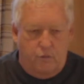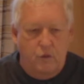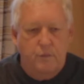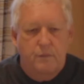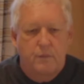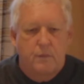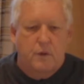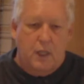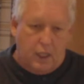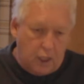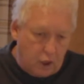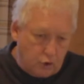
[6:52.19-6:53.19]
vous,
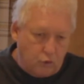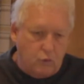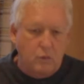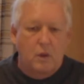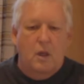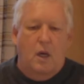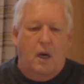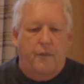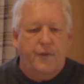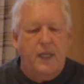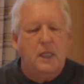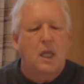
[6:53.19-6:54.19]
derrière nous, en
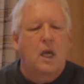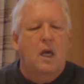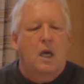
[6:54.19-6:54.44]
fait,